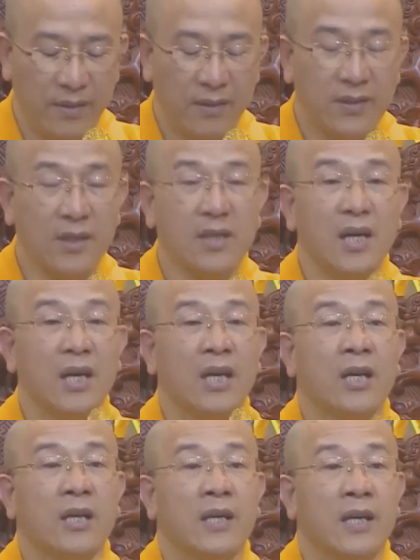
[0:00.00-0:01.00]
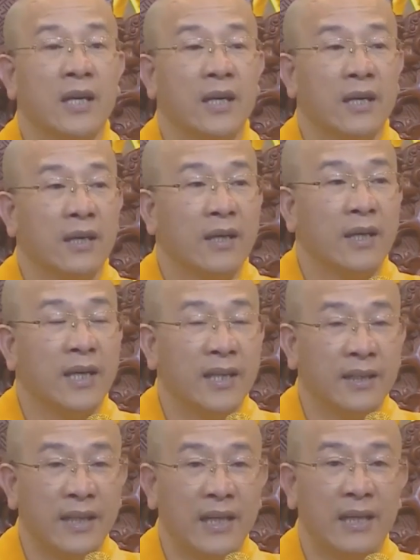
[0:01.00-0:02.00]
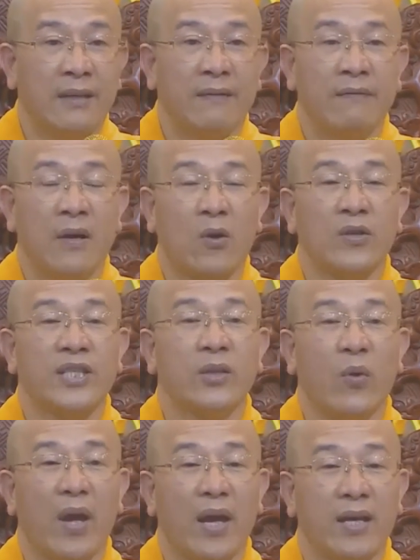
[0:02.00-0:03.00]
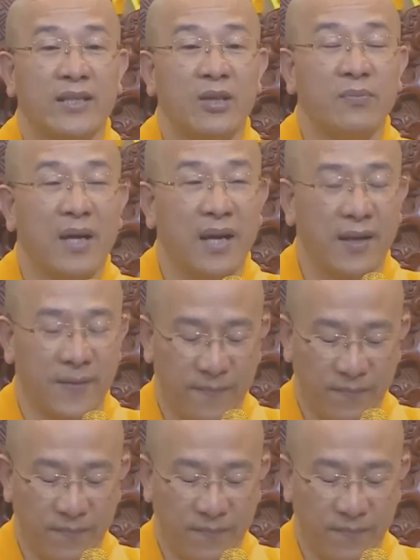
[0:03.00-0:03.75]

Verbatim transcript: những người hiền thiện và có trí tuệ ở trong đời